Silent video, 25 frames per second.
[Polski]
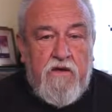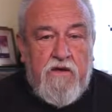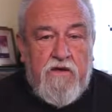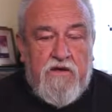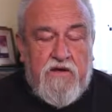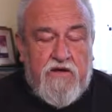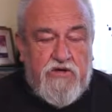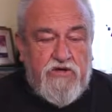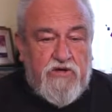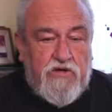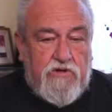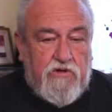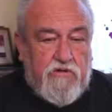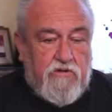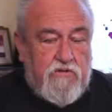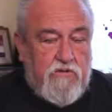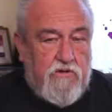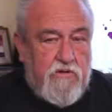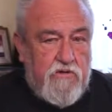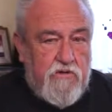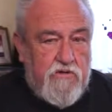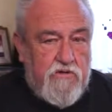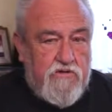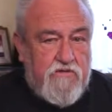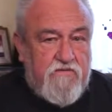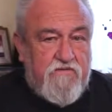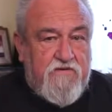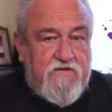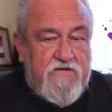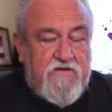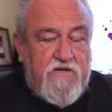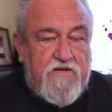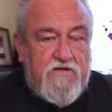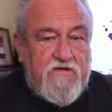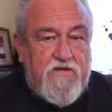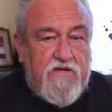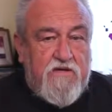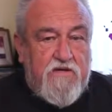Dlaczego
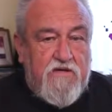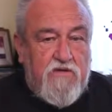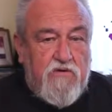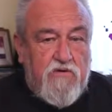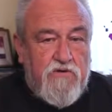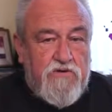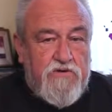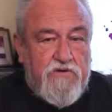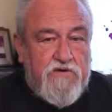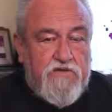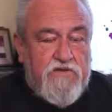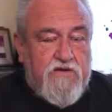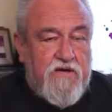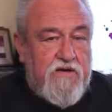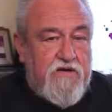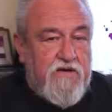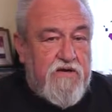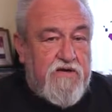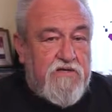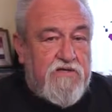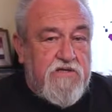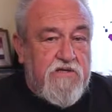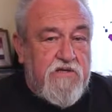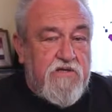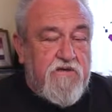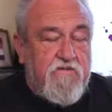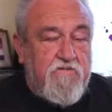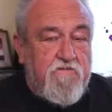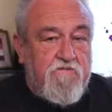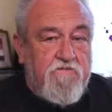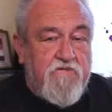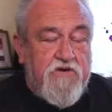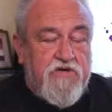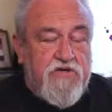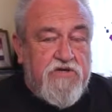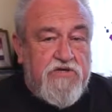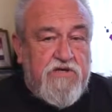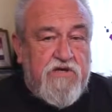cywilizacja katolicka jest
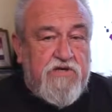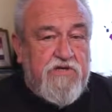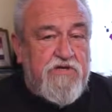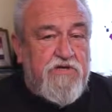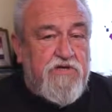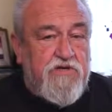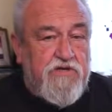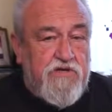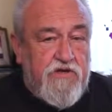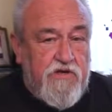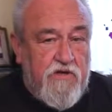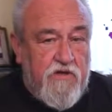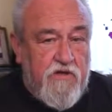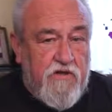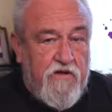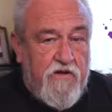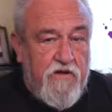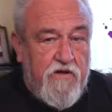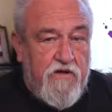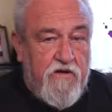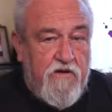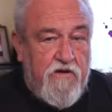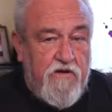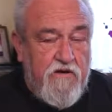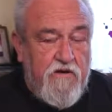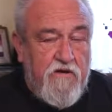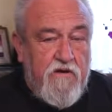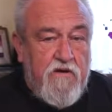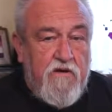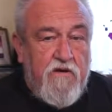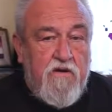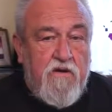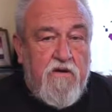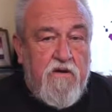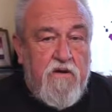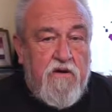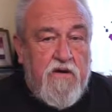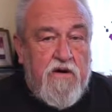wyższa niż inne?
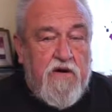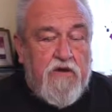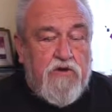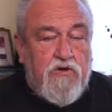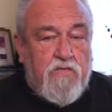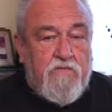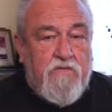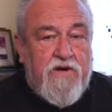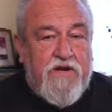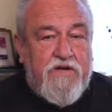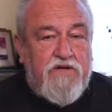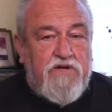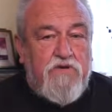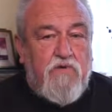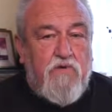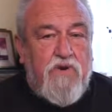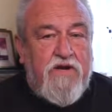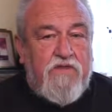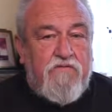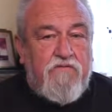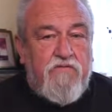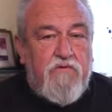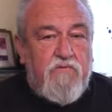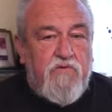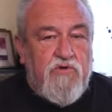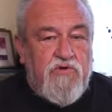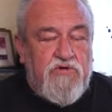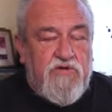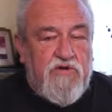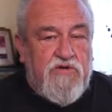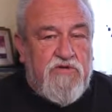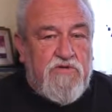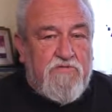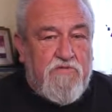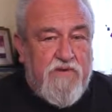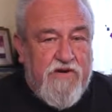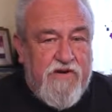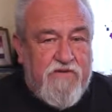A to bardzo łatwo można
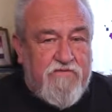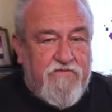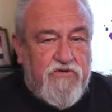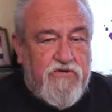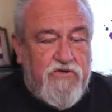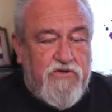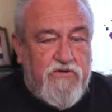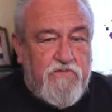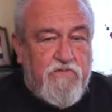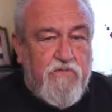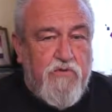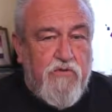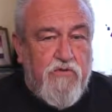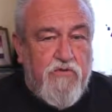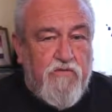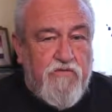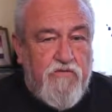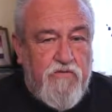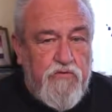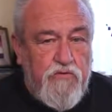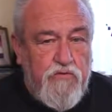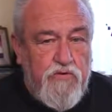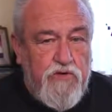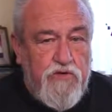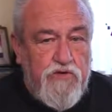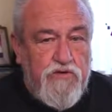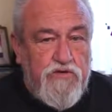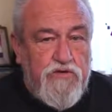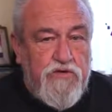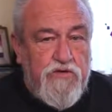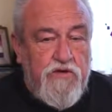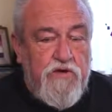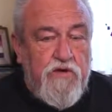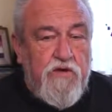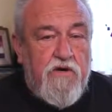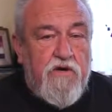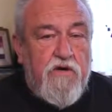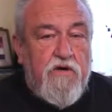sprawdzić, porównując,
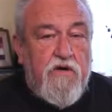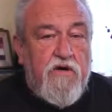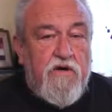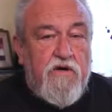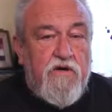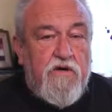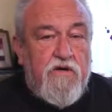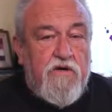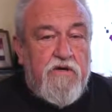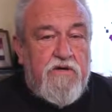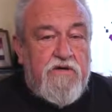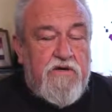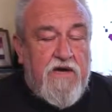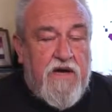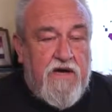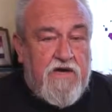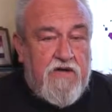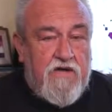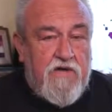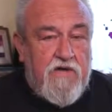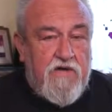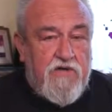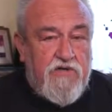jak